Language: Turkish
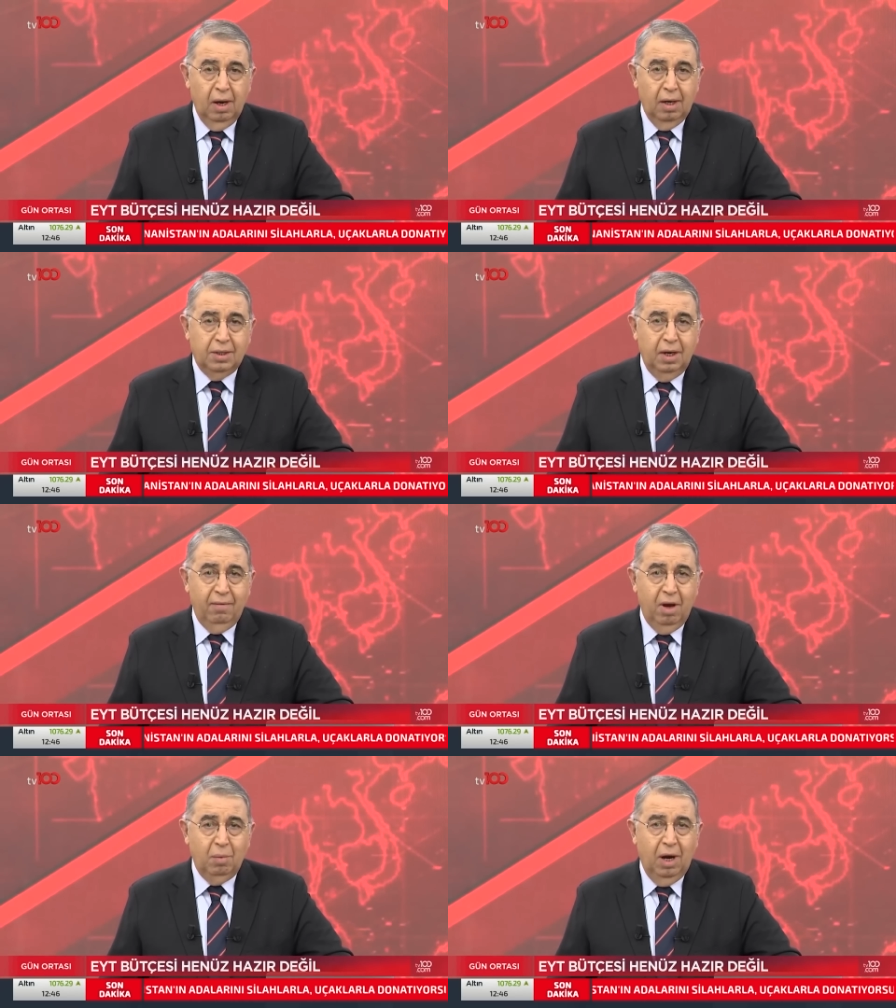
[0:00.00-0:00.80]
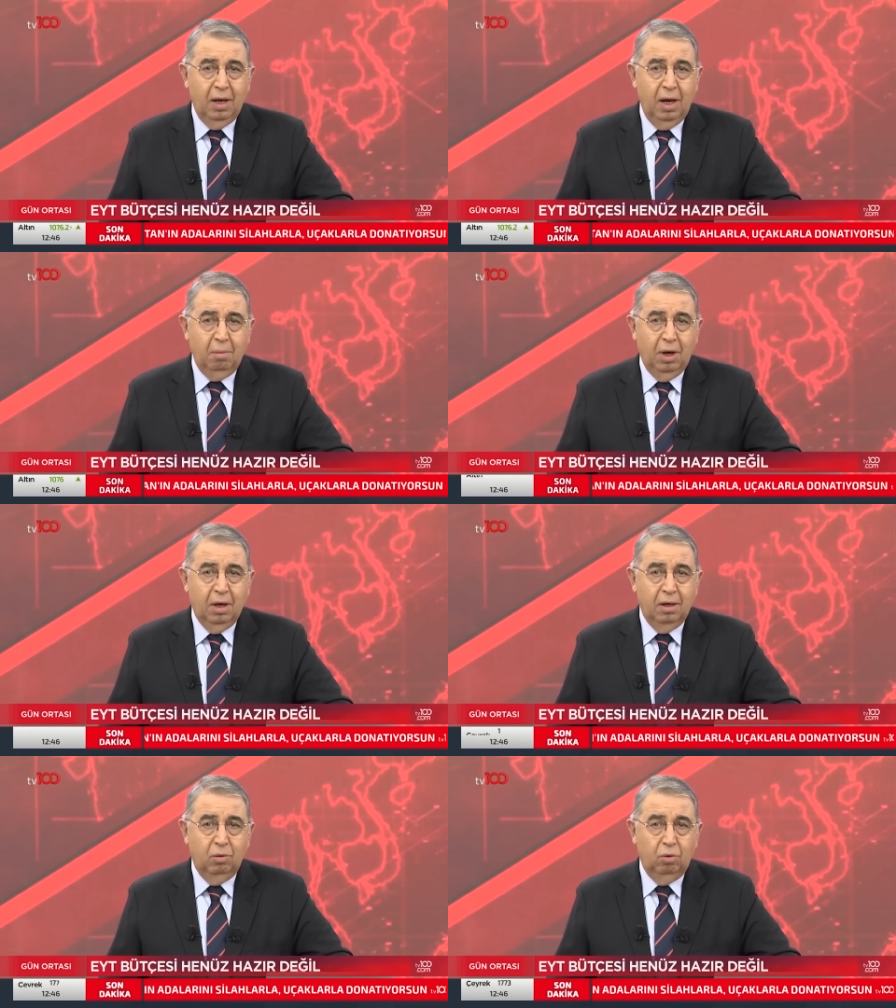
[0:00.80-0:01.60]
Hazine ve Maliye
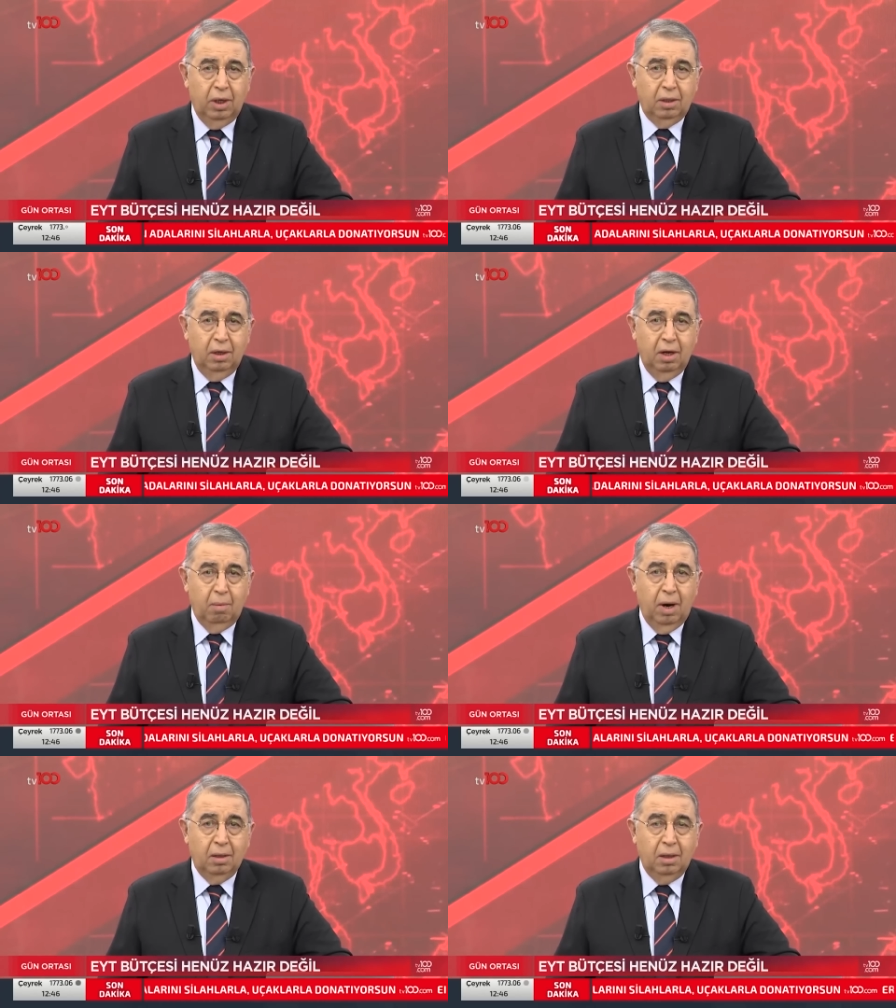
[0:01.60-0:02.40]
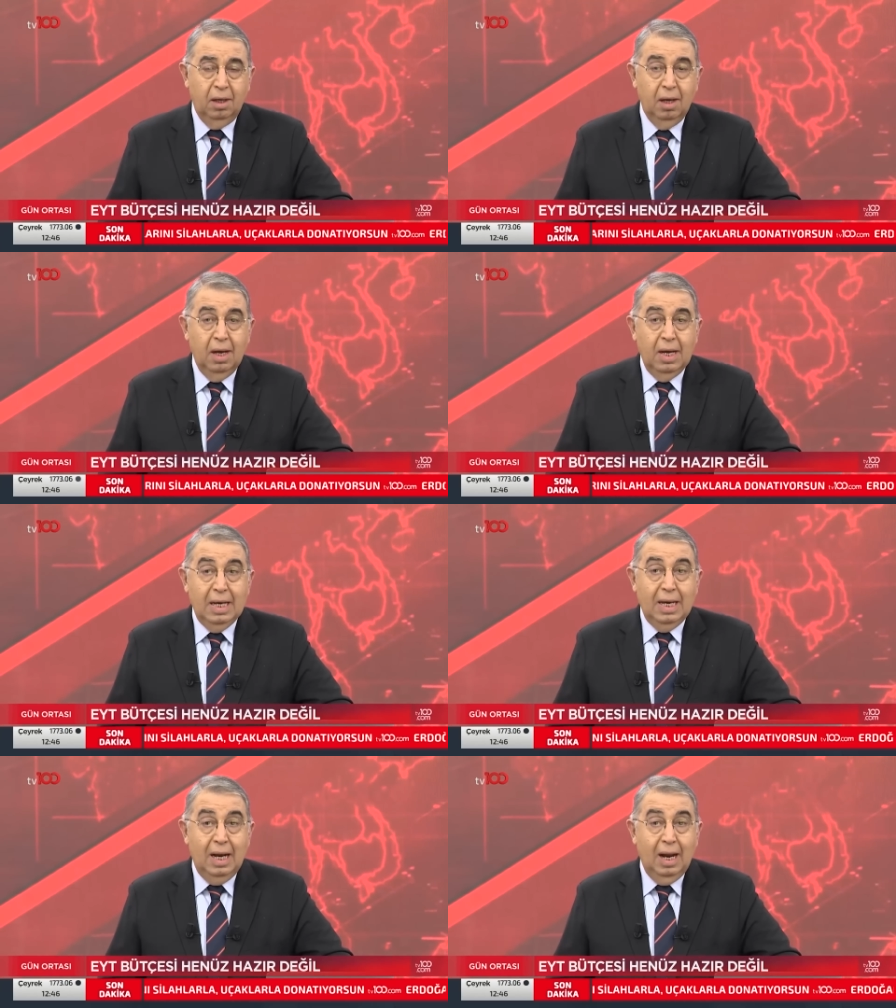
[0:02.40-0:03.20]
Bakanı Nurettin Nebati
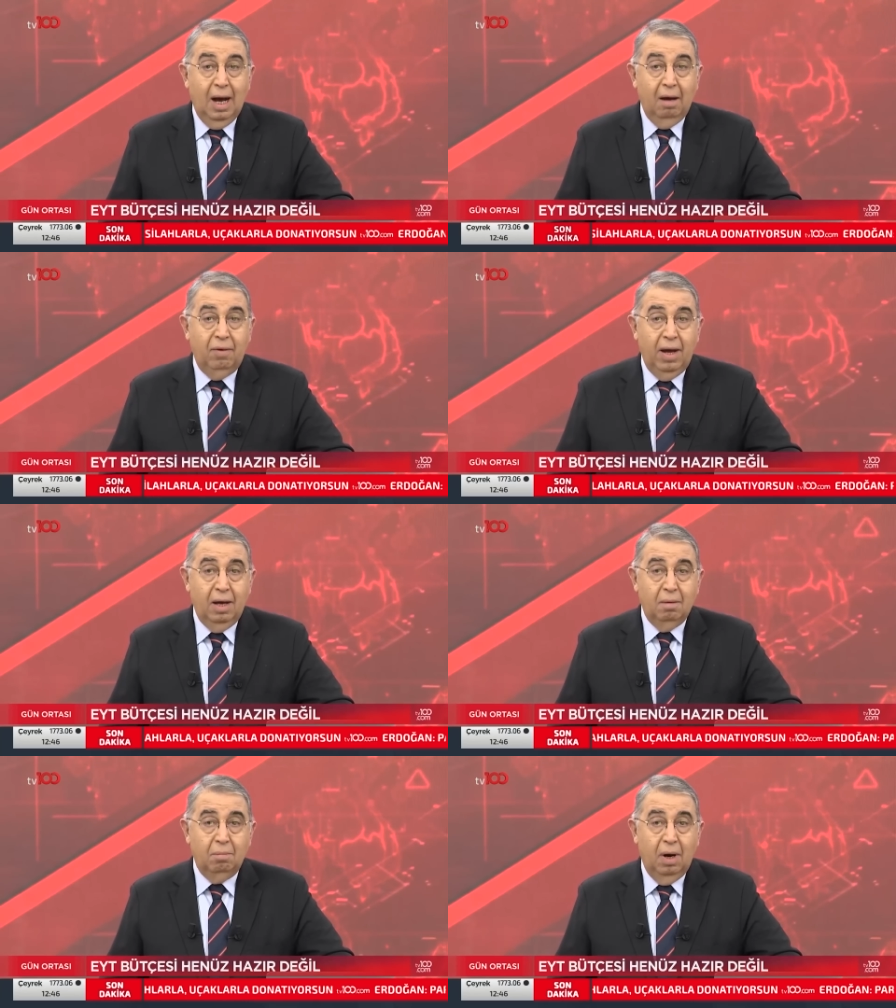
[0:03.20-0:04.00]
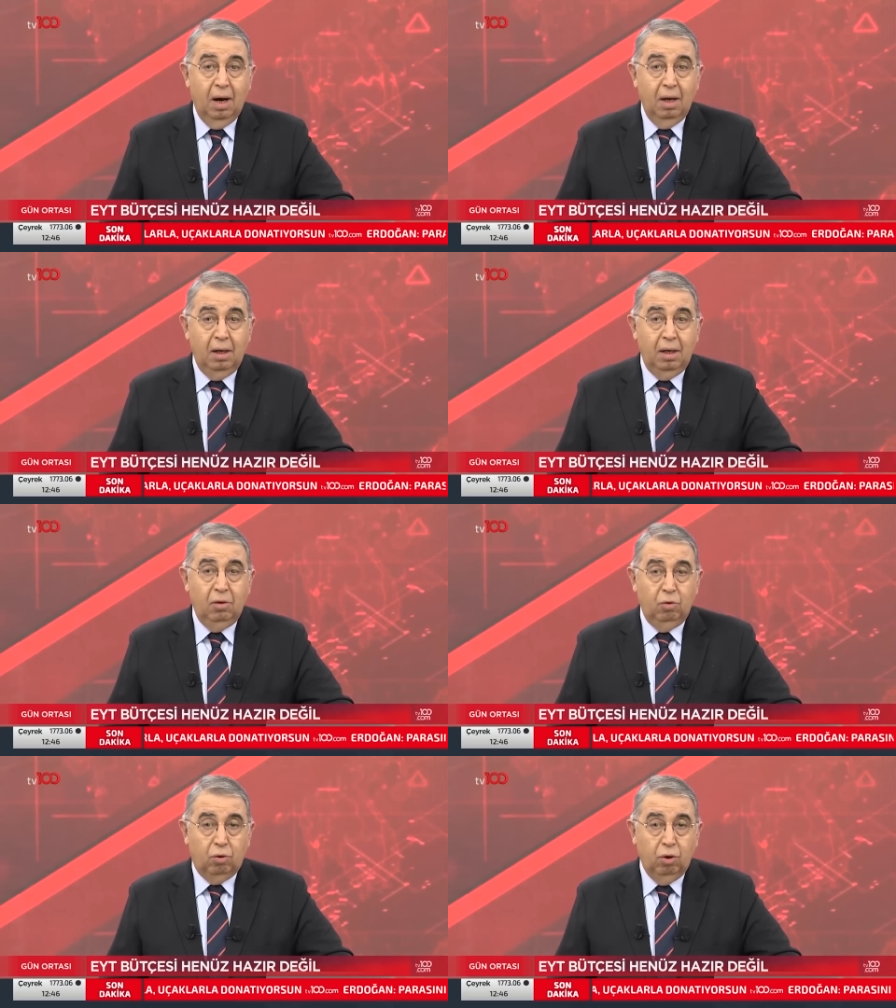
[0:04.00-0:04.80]
ilave mali
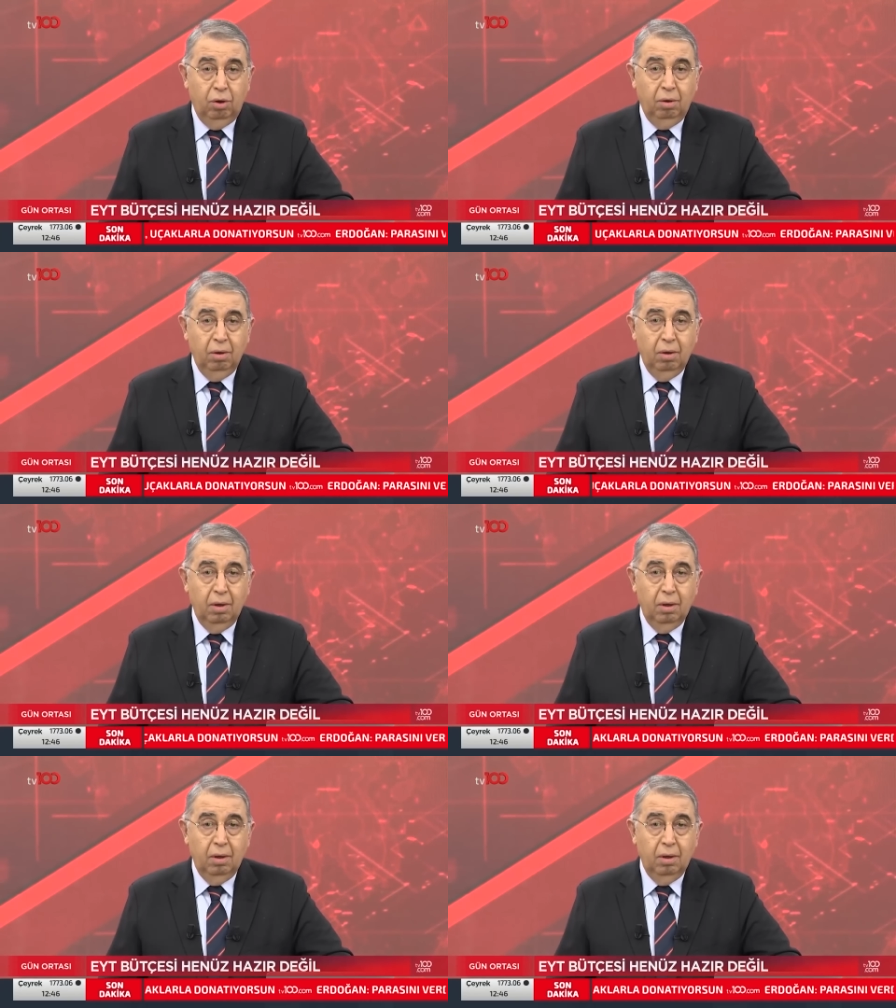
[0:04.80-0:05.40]
yükün